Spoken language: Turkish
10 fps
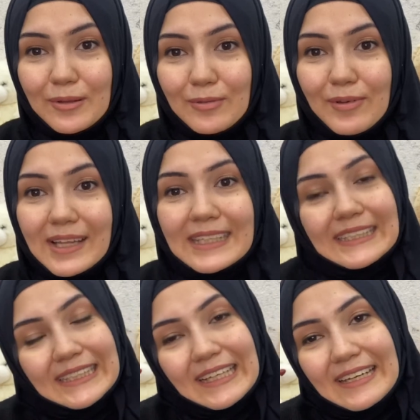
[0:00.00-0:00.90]
lütfen.
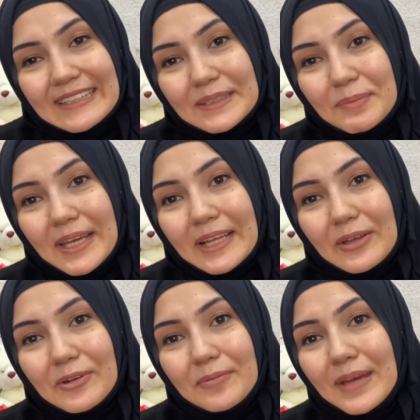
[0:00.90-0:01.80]
Desteklerinizi
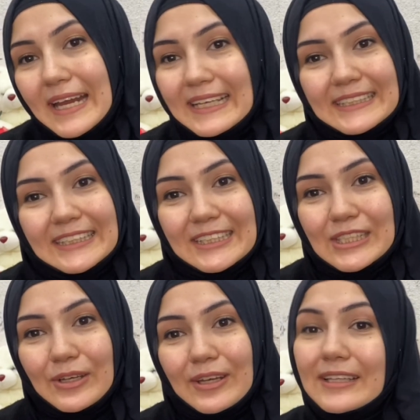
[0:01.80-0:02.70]
bekliyorum. Herkese
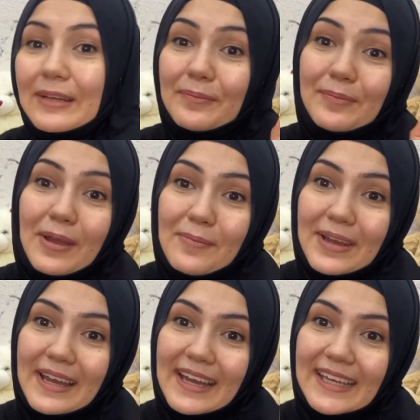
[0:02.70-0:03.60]
teşekkür ederim. Bay
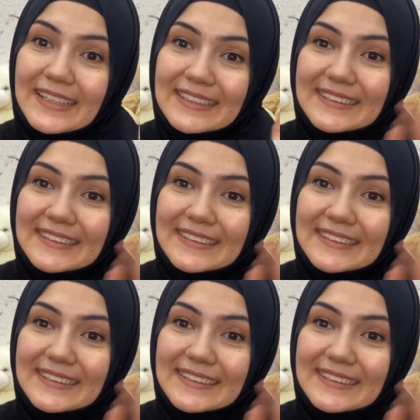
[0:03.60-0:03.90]
bay.